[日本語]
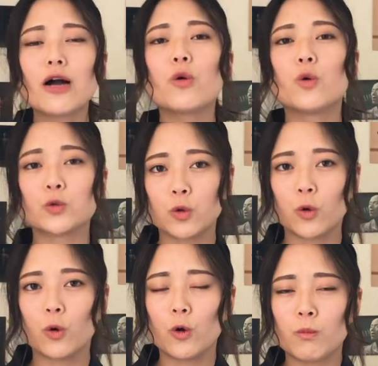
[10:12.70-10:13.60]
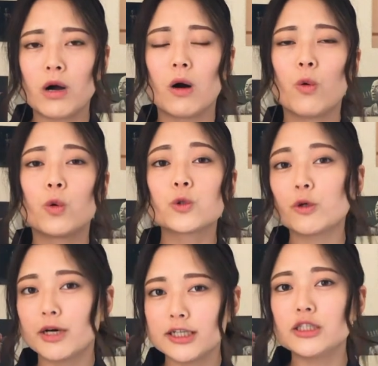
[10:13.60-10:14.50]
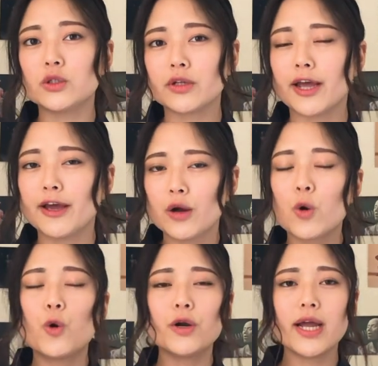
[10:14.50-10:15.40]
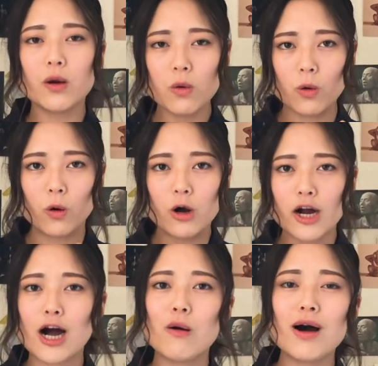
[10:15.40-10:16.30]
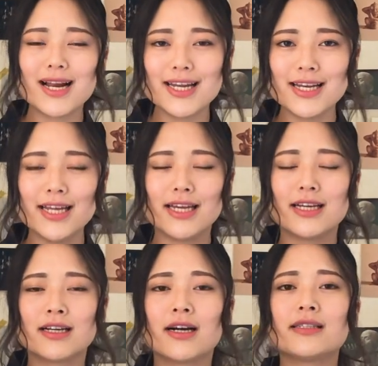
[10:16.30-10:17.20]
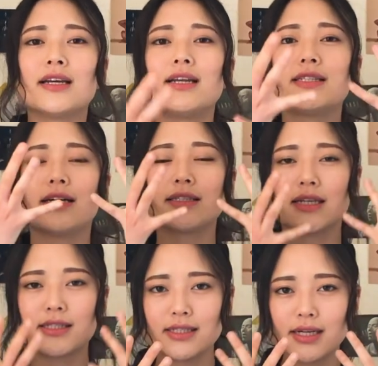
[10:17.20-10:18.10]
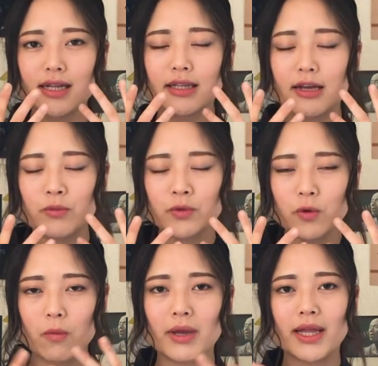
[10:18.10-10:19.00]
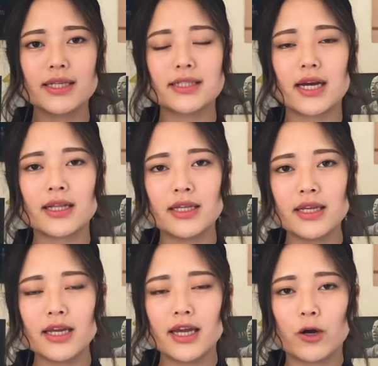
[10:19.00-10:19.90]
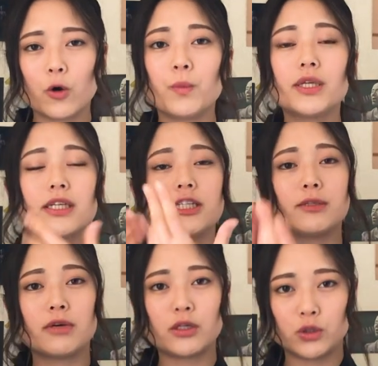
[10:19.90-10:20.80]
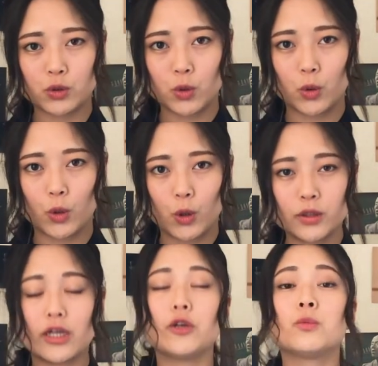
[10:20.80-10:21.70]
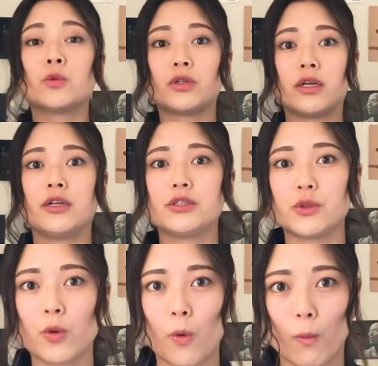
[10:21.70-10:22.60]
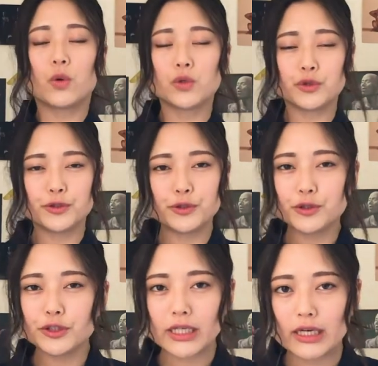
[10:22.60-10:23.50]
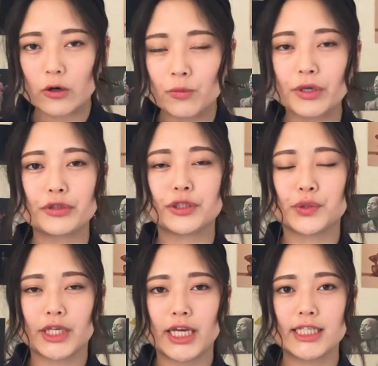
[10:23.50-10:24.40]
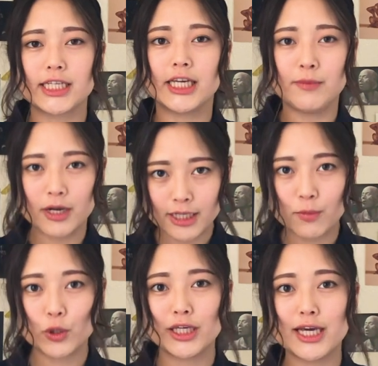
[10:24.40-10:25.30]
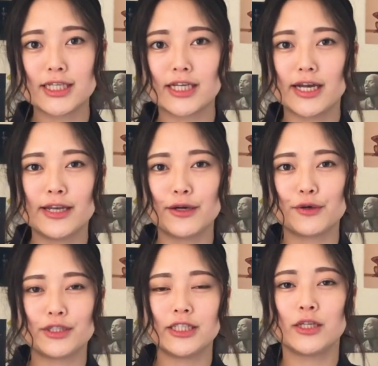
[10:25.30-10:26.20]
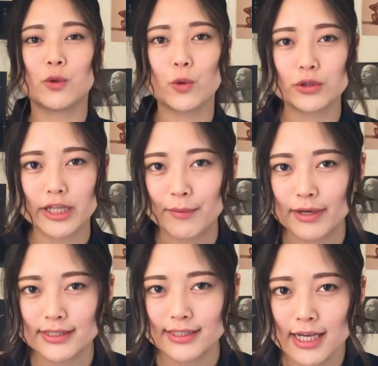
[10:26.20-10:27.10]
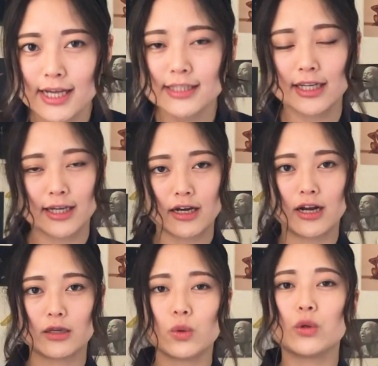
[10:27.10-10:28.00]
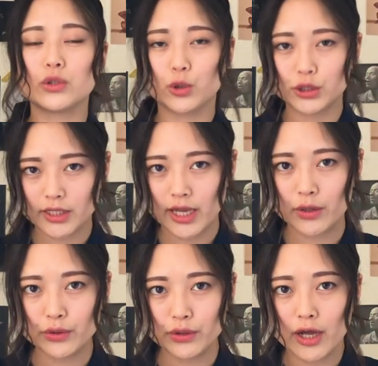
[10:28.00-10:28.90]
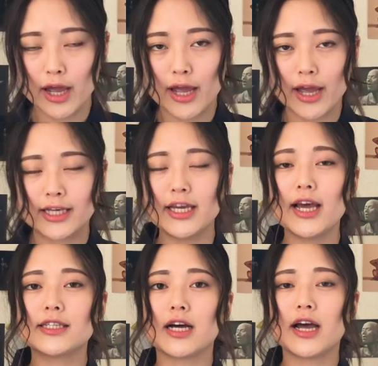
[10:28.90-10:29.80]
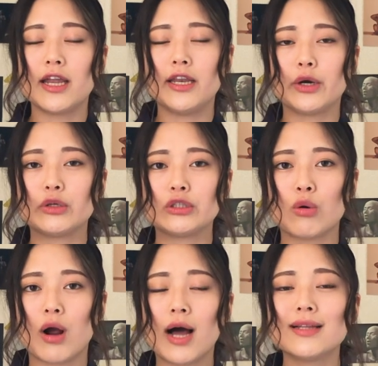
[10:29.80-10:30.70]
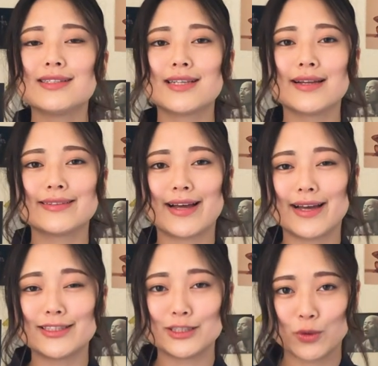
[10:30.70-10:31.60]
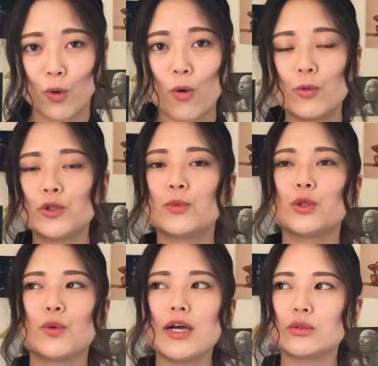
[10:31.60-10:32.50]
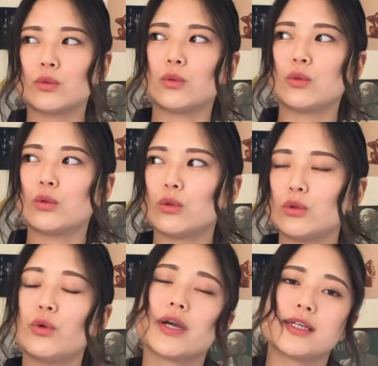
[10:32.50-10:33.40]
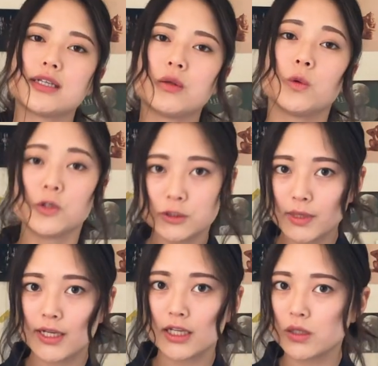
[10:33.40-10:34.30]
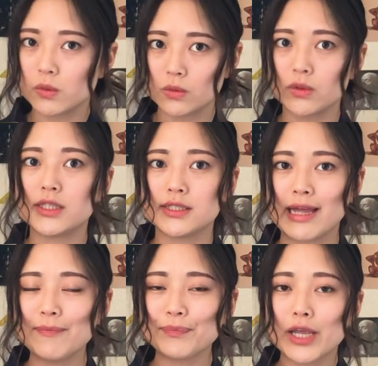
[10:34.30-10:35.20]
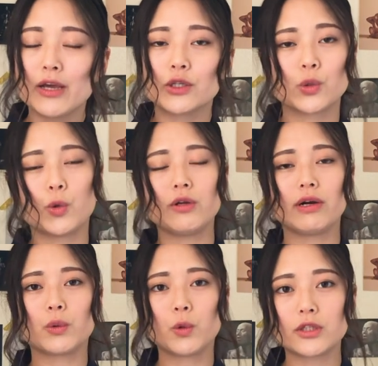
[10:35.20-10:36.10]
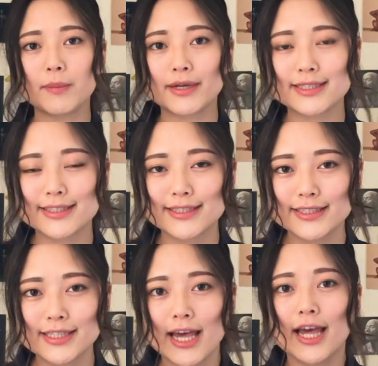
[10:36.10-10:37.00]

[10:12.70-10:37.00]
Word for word: 100個の、まあ、お言葉ですよねこれを代わりに元大姉さんが授かったものを皆さんにお見せしましょうっていうものなんですよこの古いおみくじの形式今でも比叡山延暦寺に残っていますさっきから登場している比叡山延暦寺の元山大師堂もともとはその良源さんのお住まいだったお堂ですねそこには残ってます